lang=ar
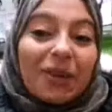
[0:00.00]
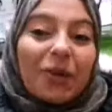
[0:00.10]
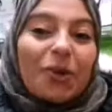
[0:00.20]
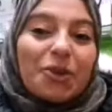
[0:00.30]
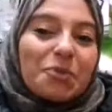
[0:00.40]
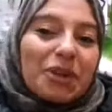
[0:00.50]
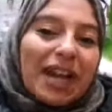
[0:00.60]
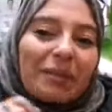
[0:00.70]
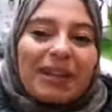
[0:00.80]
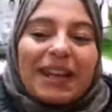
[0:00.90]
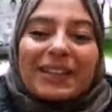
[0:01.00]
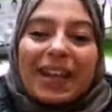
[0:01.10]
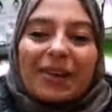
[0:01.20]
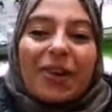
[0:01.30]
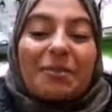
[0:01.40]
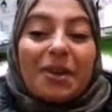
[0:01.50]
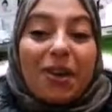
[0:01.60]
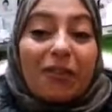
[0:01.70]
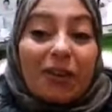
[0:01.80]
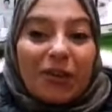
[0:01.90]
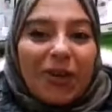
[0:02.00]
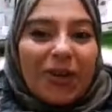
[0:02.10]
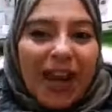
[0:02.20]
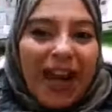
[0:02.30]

دخلوا هجموا عليها بلايك ديالكم وفرقعوا